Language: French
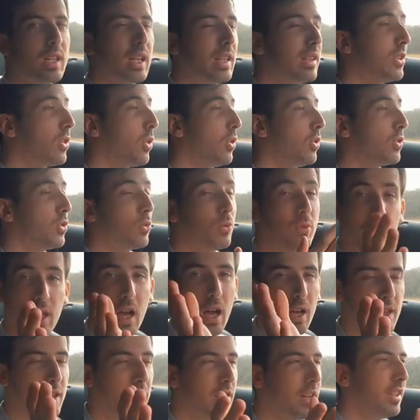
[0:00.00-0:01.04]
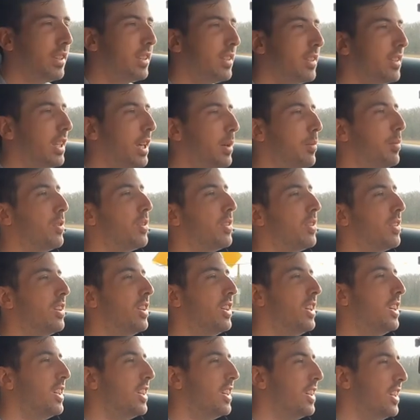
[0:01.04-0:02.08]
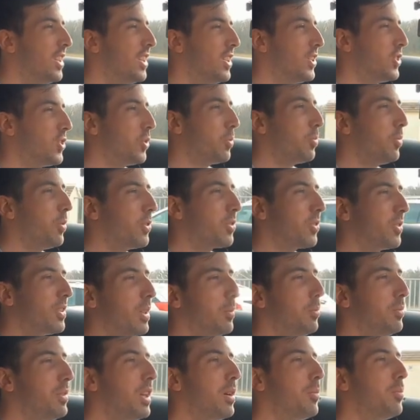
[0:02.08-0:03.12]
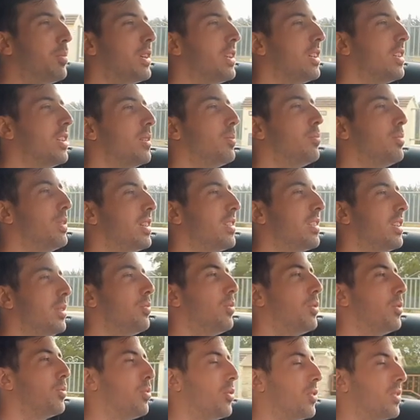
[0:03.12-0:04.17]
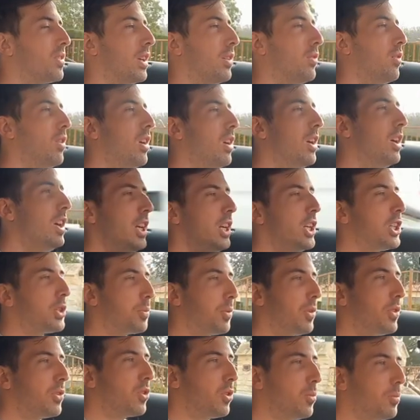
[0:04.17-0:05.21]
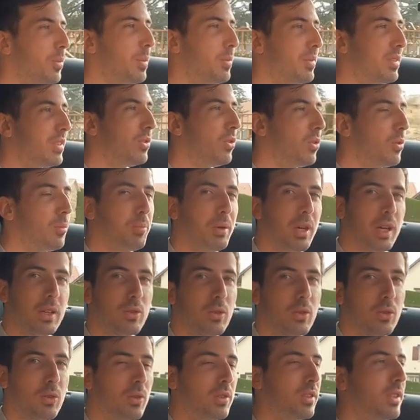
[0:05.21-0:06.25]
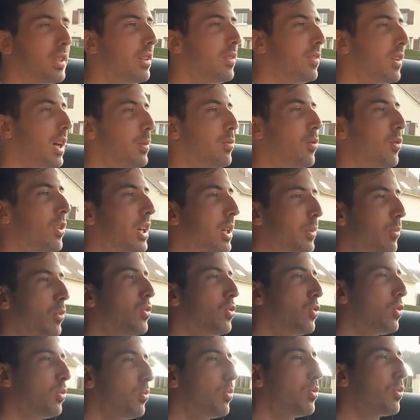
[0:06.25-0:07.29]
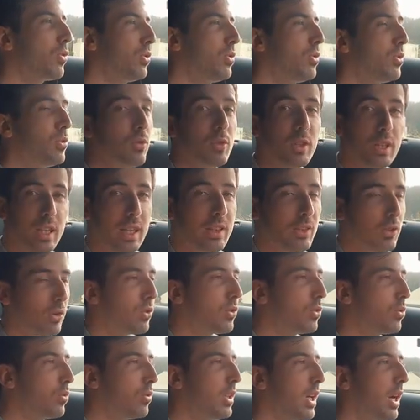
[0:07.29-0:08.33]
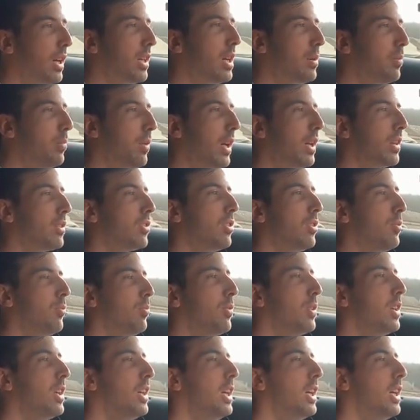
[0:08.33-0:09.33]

430 Scuderia et Seb, euh, je pense que tu es bien placé pour, pour savoir, je pense que même si on perd ce côté vraiment émotion brute d'une 430 Scuderia par exemple,